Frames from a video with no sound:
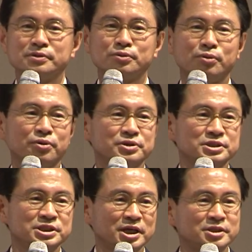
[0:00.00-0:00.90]

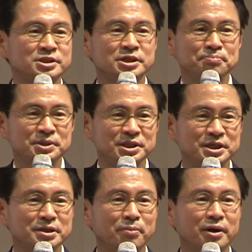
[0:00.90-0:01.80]
또챗
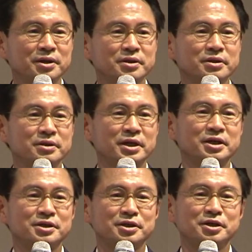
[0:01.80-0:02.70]
GPT 뭐 이런
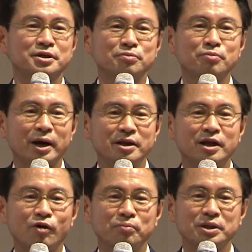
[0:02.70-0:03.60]
얘기들이 너무 많이
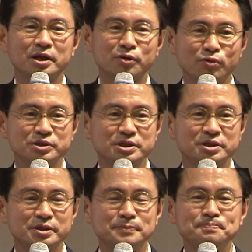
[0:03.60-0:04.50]
나옵니다.
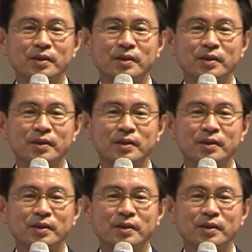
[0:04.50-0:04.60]
인공지능.